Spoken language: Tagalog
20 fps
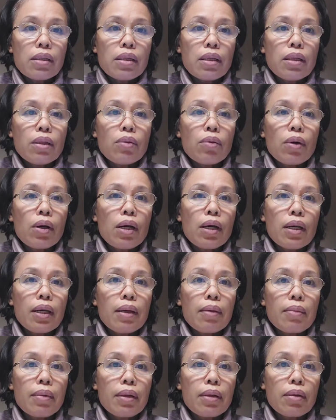nitong
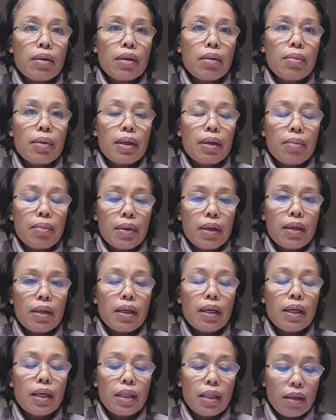aking ano, di ba?
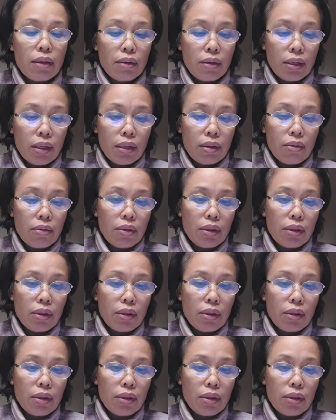Makikita niyo diyan yung